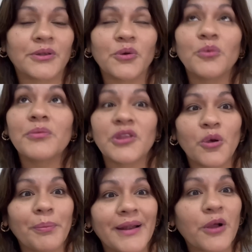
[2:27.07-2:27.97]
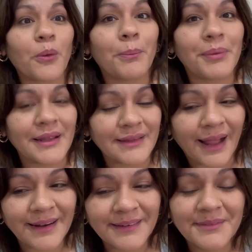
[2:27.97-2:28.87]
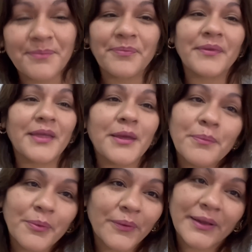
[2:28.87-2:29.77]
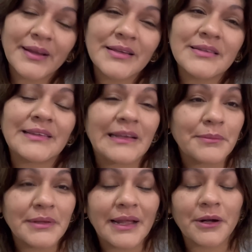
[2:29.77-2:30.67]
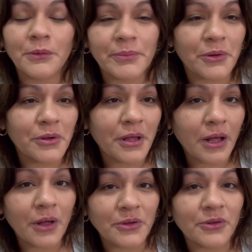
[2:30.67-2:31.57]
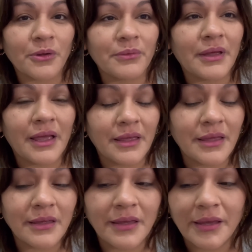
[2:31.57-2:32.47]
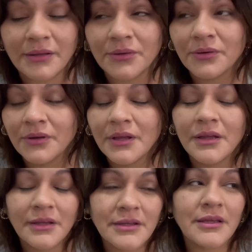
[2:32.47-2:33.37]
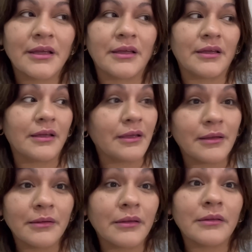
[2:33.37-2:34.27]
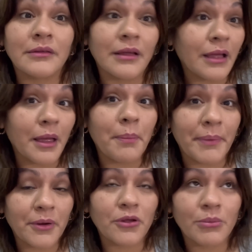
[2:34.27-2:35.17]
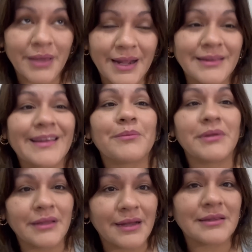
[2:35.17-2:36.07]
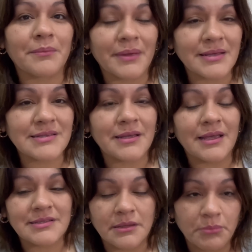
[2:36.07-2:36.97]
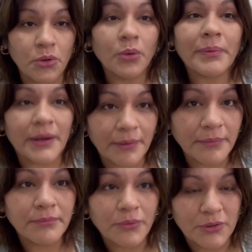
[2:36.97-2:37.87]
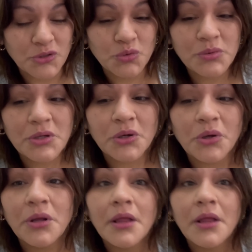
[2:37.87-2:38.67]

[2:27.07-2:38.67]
Tengo un video para completar y poder este, terminarlo, pero lo he dejado todavía ahí quieto, eh, espero yo mañana terminar también ese, ese blog para poder subirlo.